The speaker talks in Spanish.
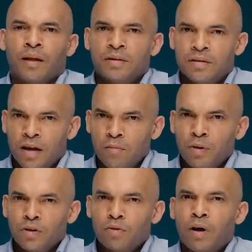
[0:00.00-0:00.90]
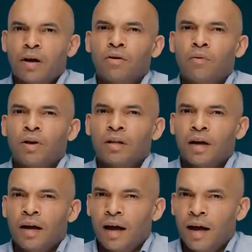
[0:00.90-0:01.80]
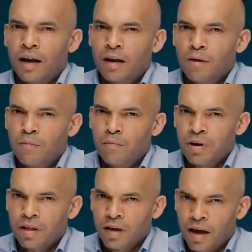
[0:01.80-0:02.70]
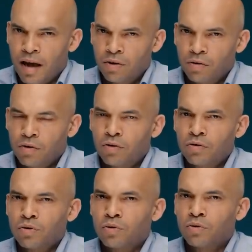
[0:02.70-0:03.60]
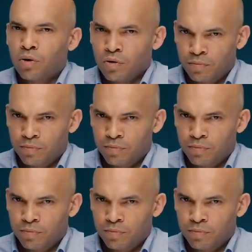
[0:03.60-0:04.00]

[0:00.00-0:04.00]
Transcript: siempre tomar en cuenta al mediano constructor.